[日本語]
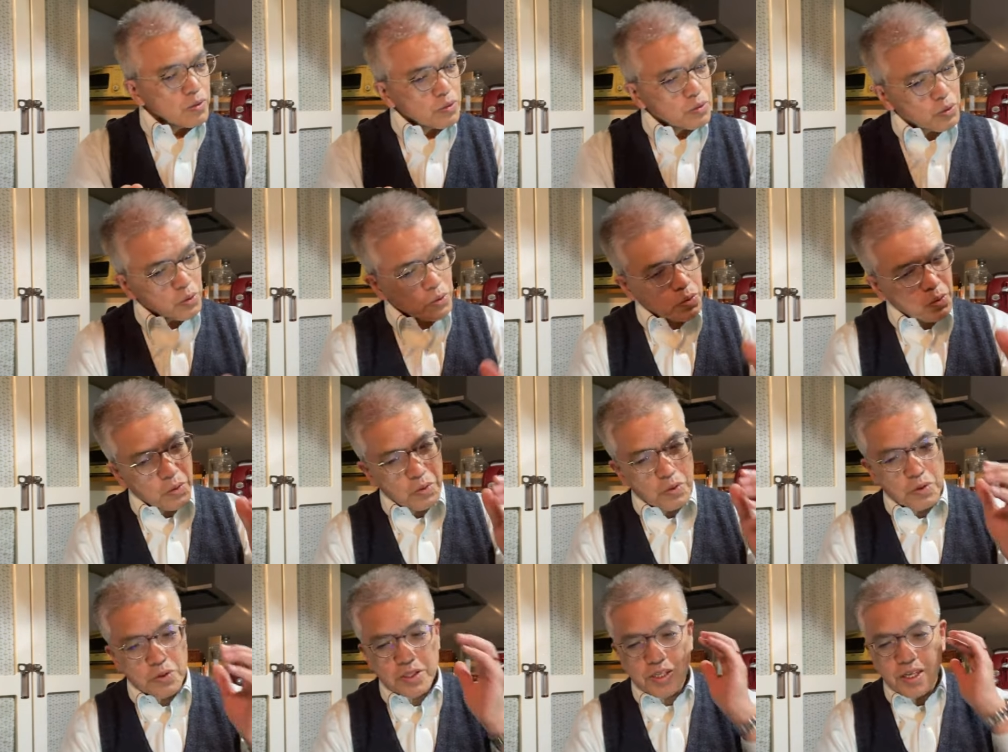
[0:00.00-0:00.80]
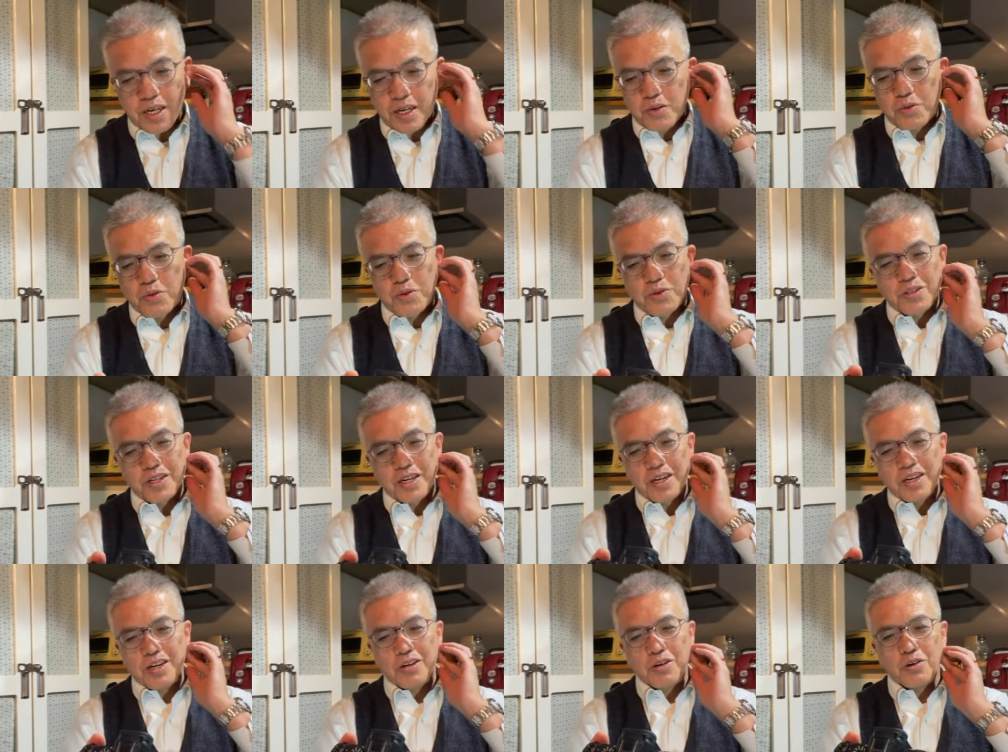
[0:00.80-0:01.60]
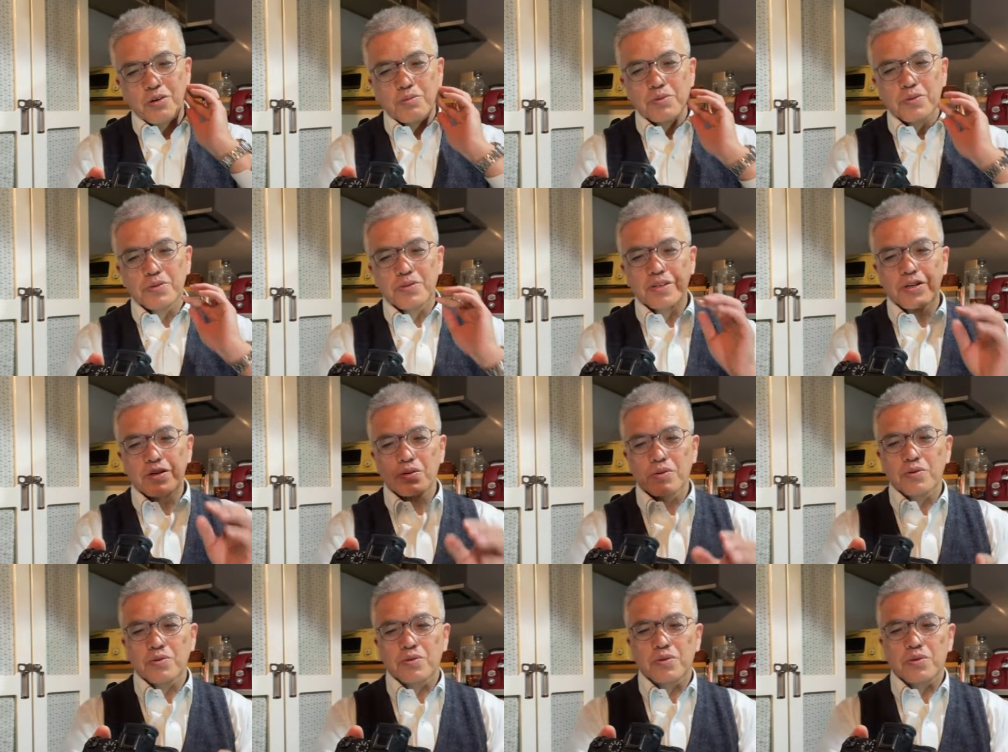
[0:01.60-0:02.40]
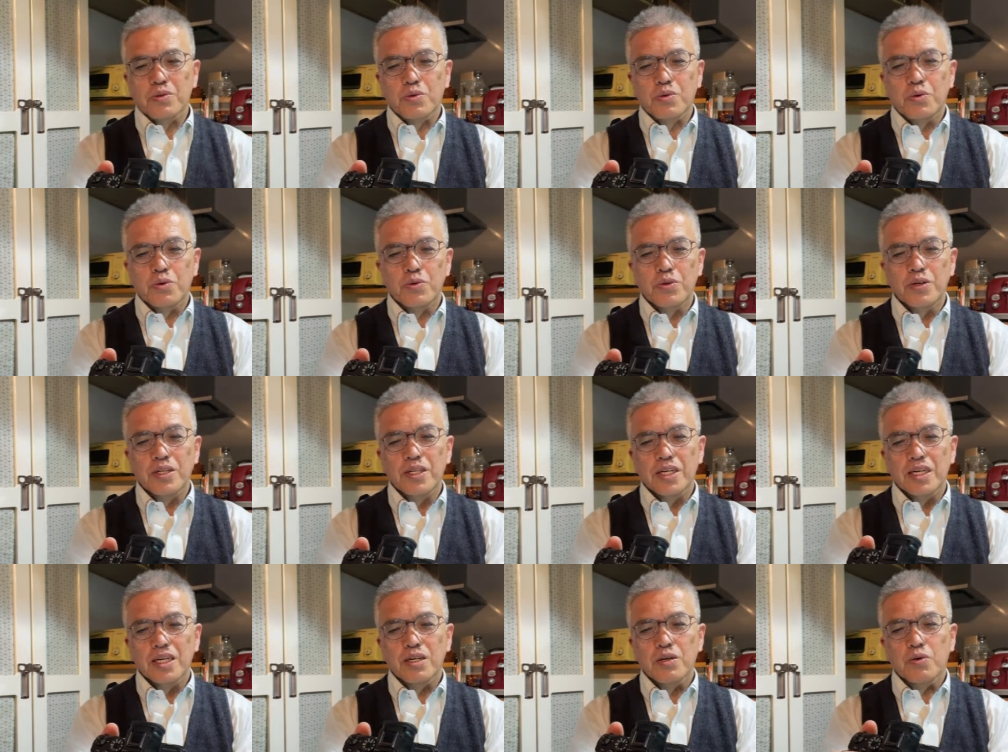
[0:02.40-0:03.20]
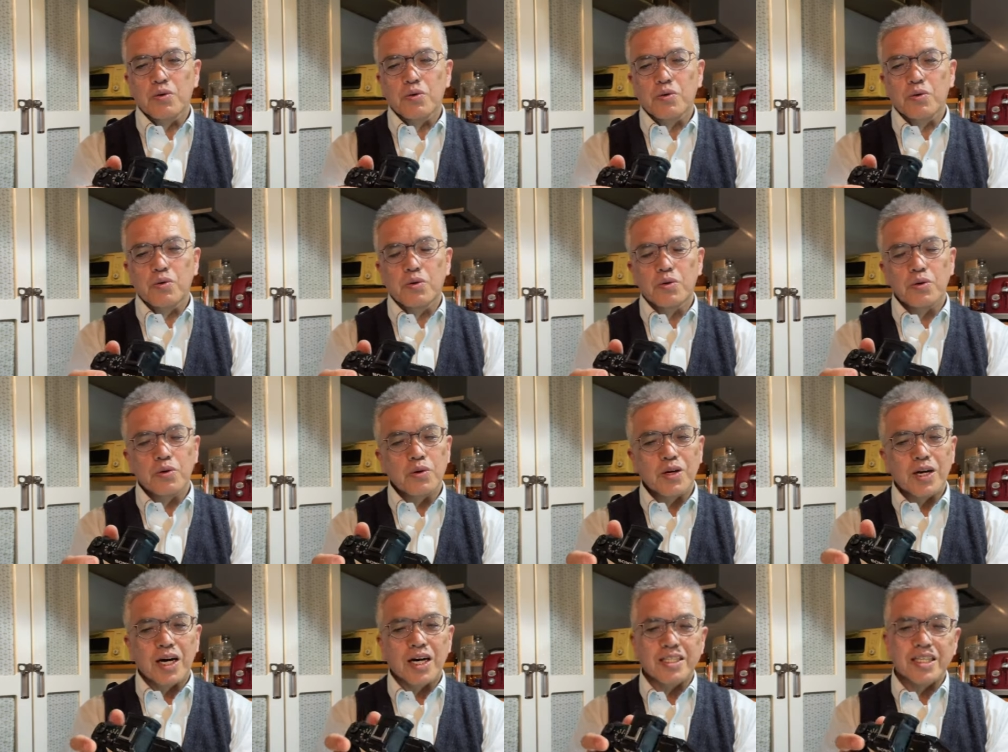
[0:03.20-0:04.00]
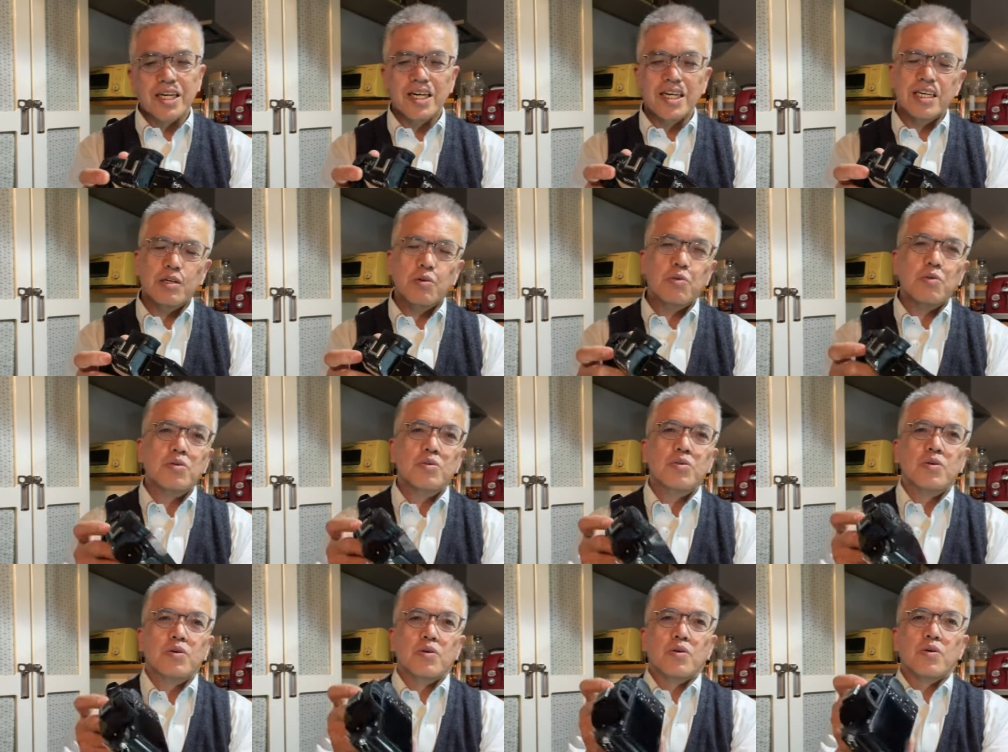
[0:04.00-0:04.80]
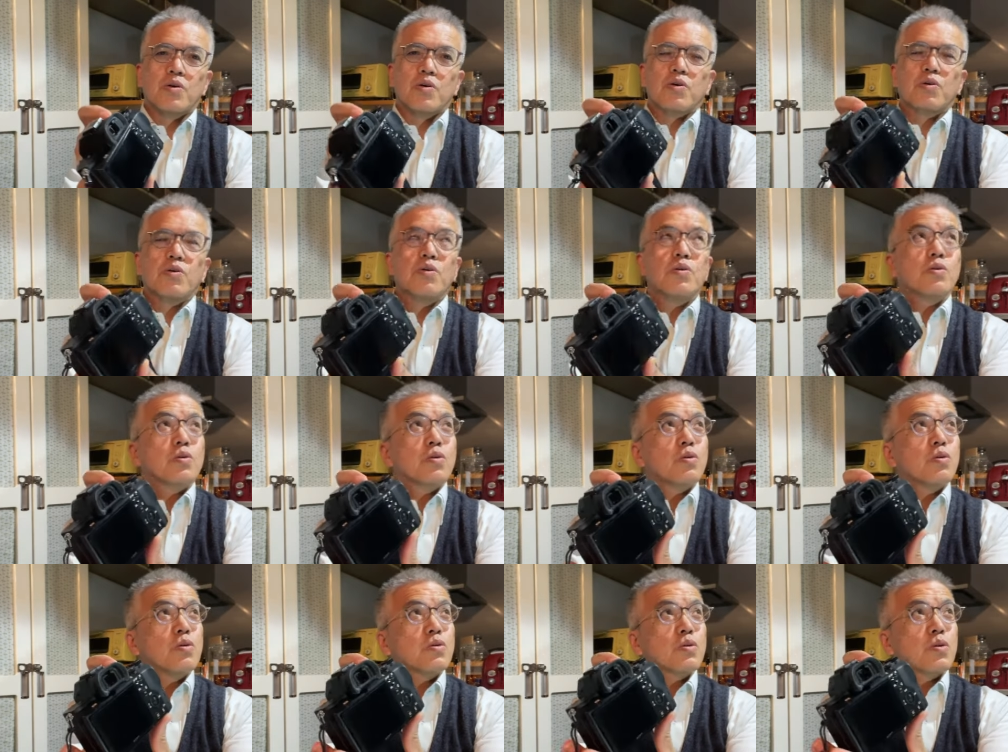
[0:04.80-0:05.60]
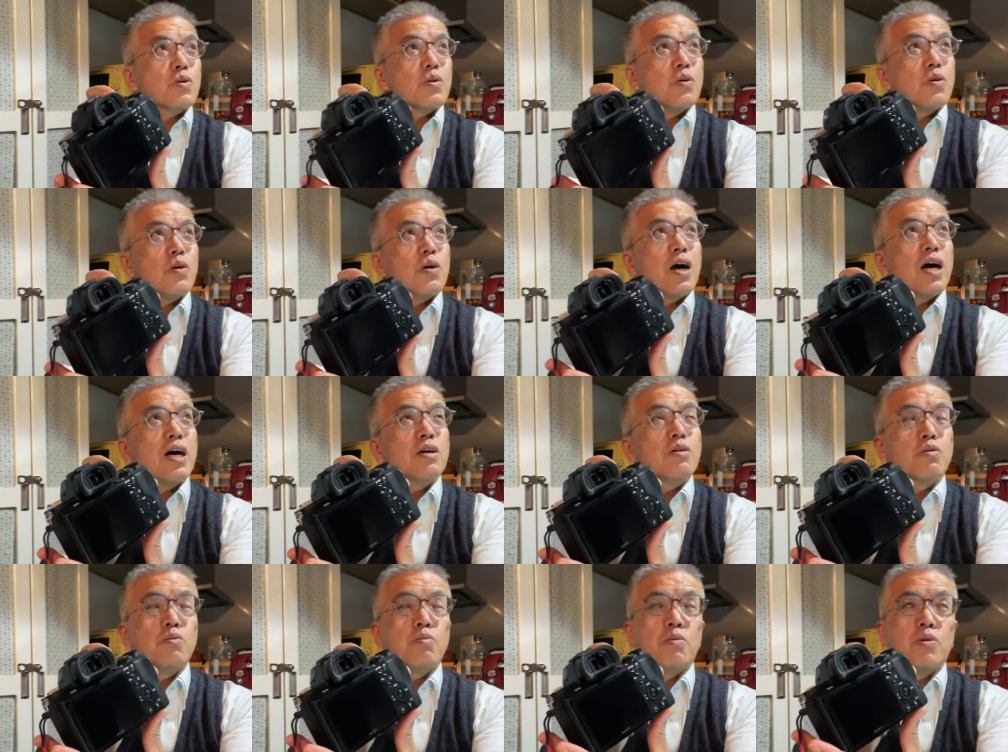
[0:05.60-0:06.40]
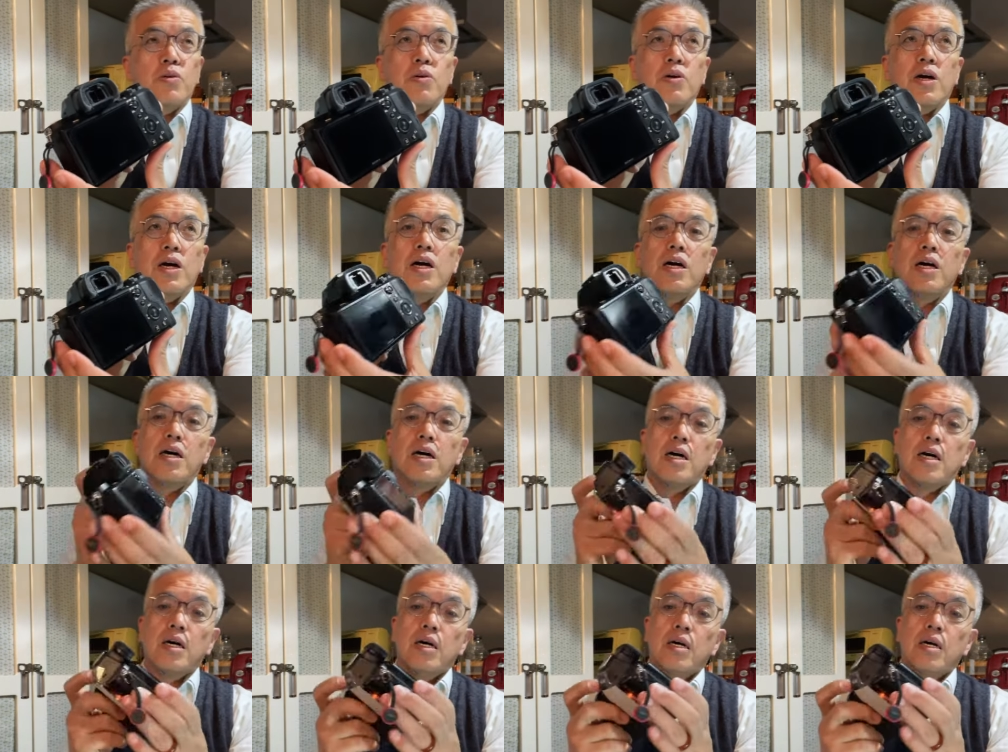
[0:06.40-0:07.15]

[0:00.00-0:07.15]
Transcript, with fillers: どうしたらこんなにへこむんだろうこのねこの硬いコードのコードのあるものが